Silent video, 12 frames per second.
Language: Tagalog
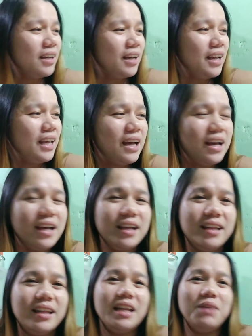Ayan.
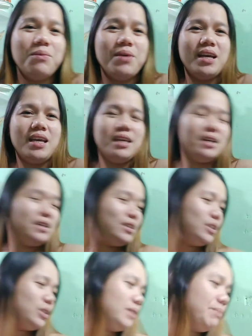
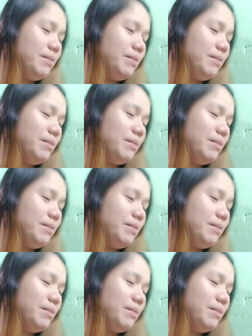Anyways,